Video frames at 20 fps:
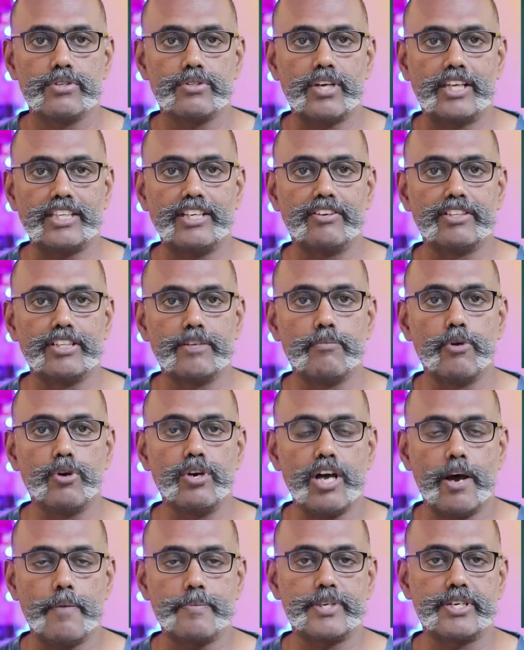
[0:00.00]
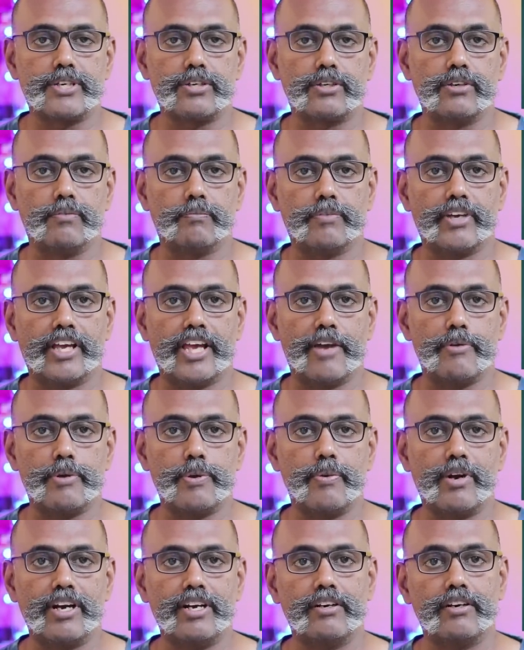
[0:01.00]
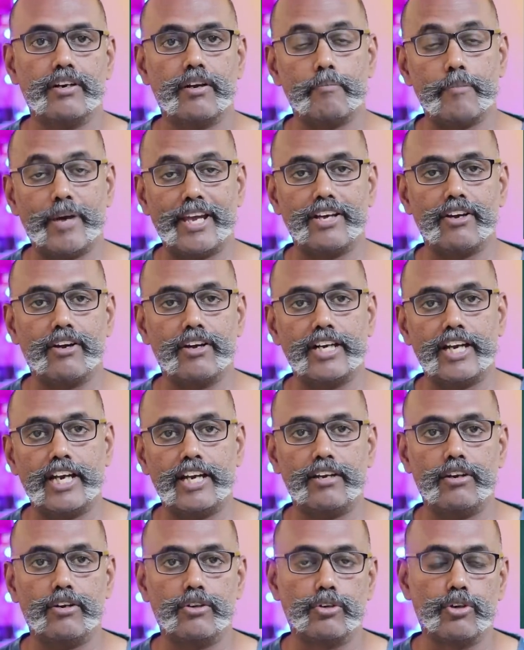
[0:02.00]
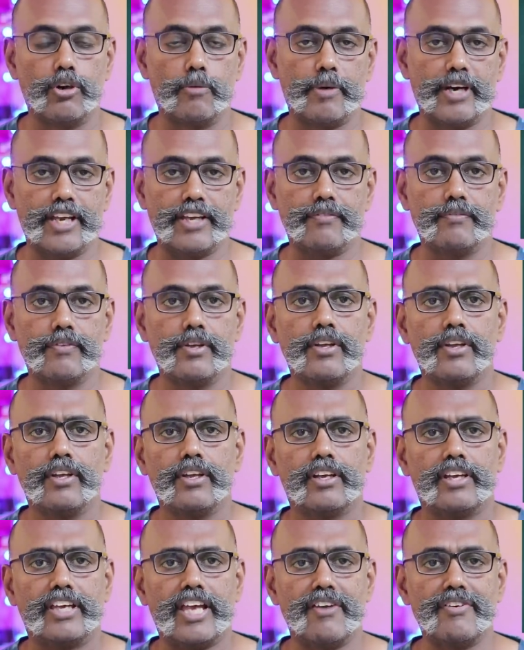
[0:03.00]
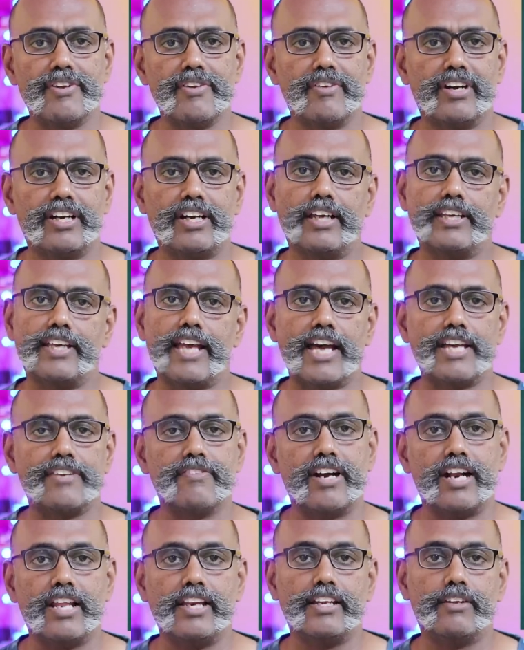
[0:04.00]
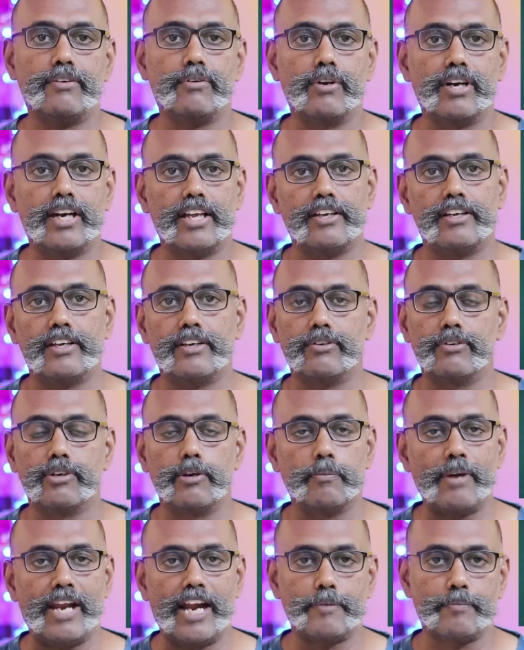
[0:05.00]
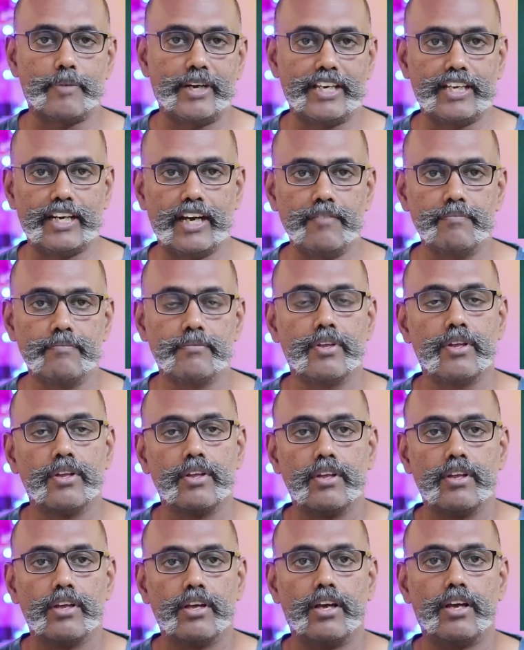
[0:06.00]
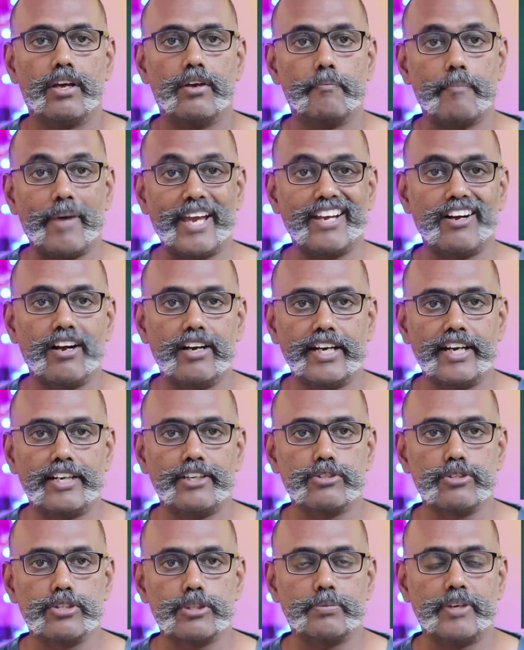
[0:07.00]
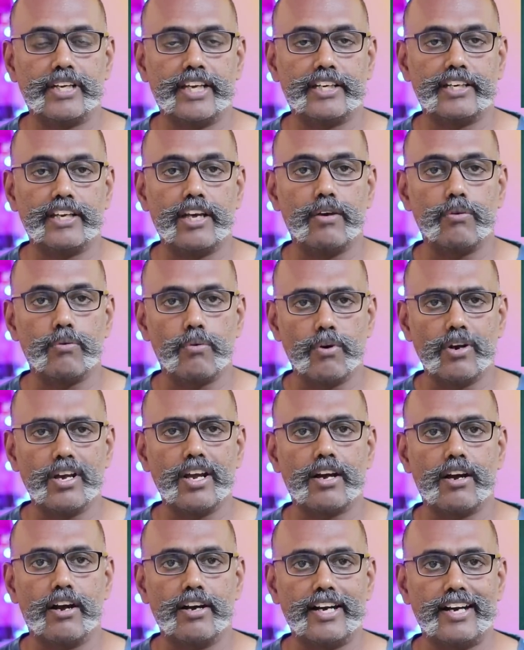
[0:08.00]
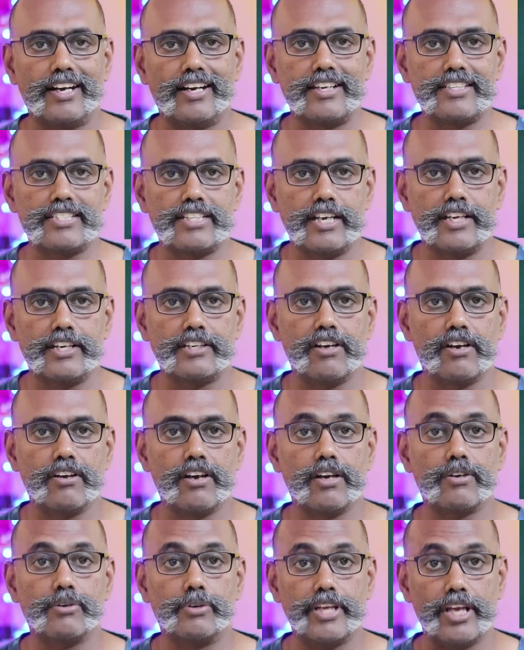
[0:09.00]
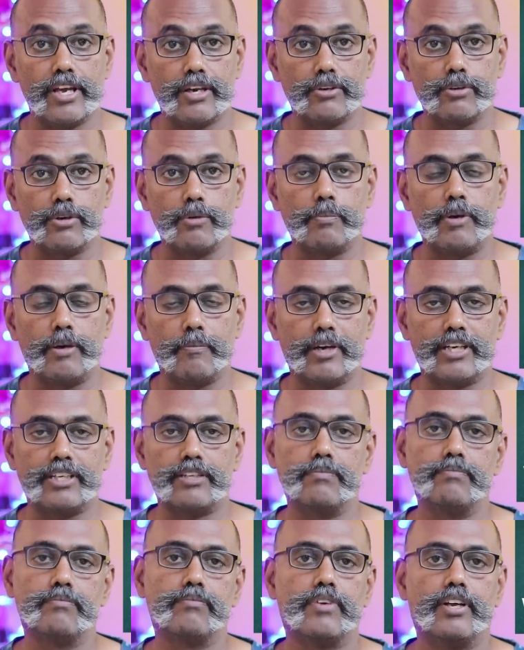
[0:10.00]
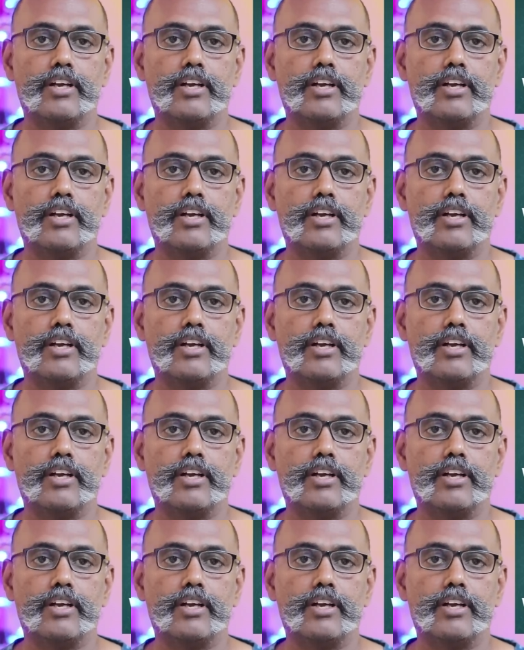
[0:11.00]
ஸோ அதில் வந்து மூணு ஆப்ஷன் இருக்கும் எவ்ரி ஒன் மை கான்டாக்ட் நோபடி எவ்ரி ஒன்னால் யார் வேணாலும் உங்களை குரூப்பில் ஆட் பண்ணிக்கலாம் மை காண்டாக்ட் சூஸ் பண்ணிங்கன்னா உங்கள் காண்டாக்ட் லிஸ்ட்டில் இருக்கவங்க கூடிய குரூப்பில் மட்டும்